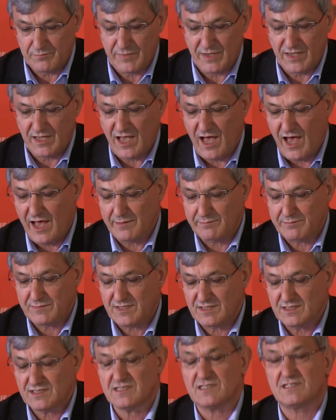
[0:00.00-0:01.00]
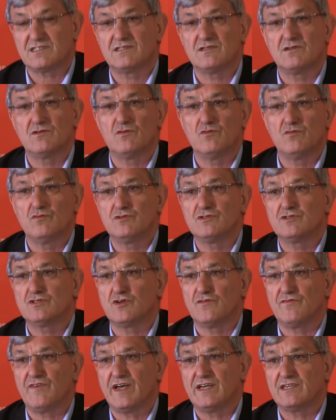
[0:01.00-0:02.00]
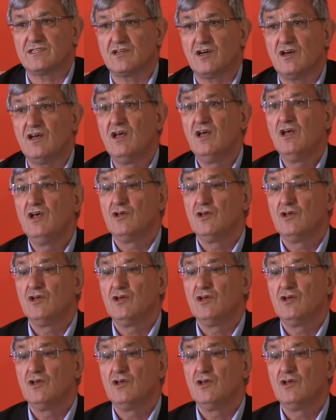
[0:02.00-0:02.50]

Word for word: bei Geheimdiensten und so weiter,